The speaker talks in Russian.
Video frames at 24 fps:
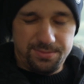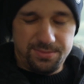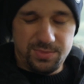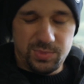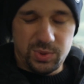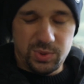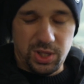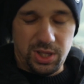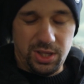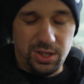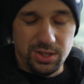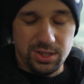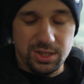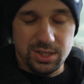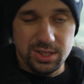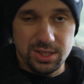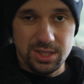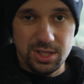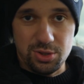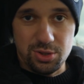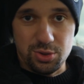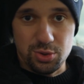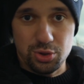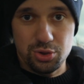хотел
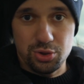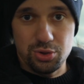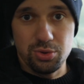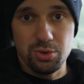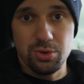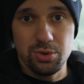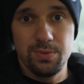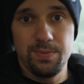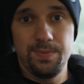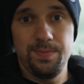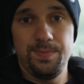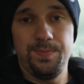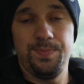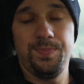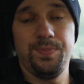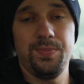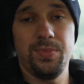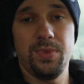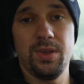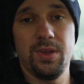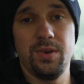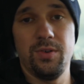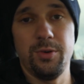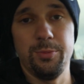сказать то, что,
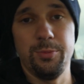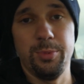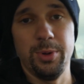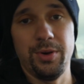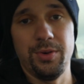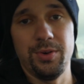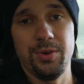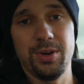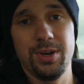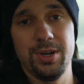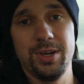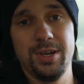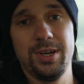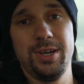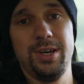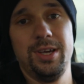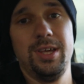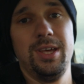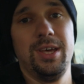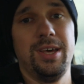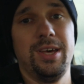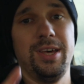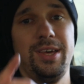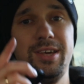во-первых,
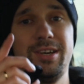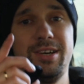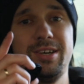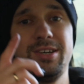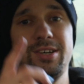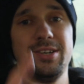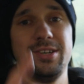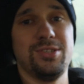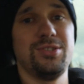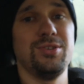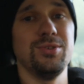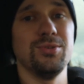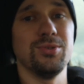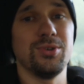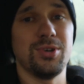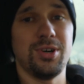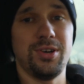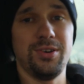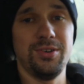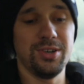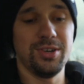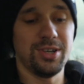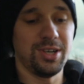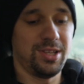я
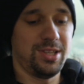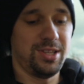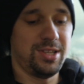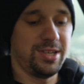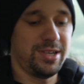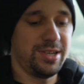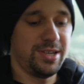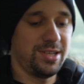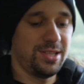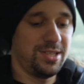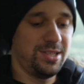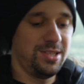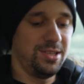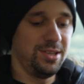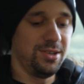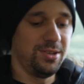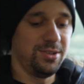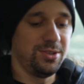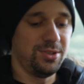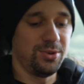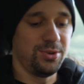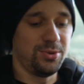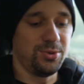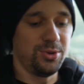слукавил, когда
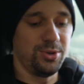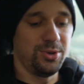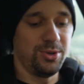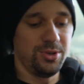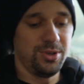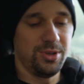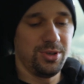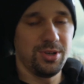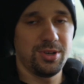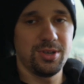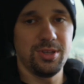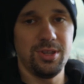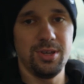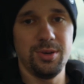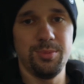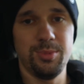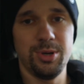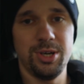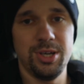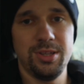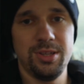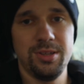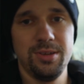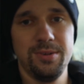сделал такой
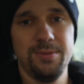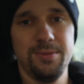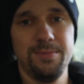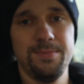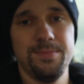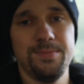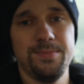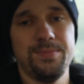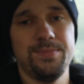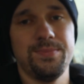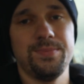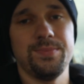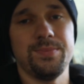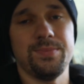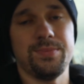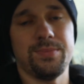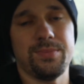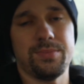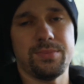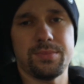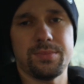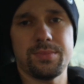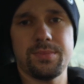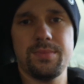кликбейт,
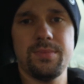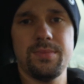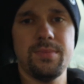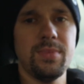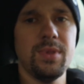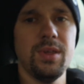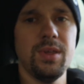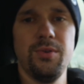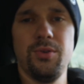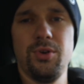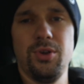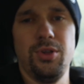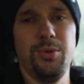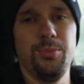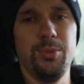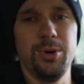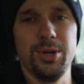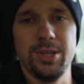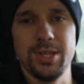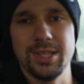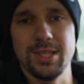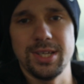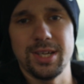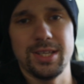Вроде бы
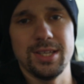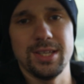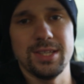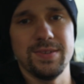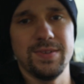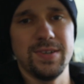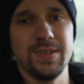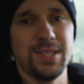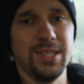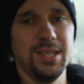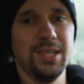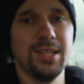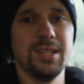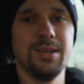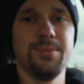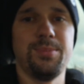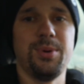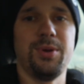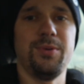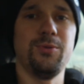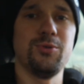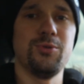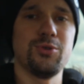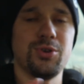это так называется, когда
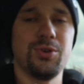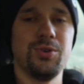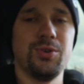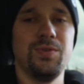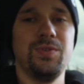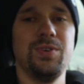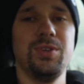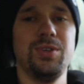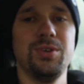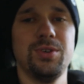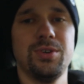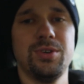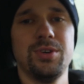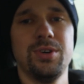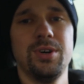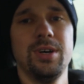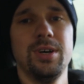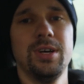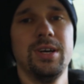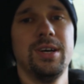превьюшка у видео.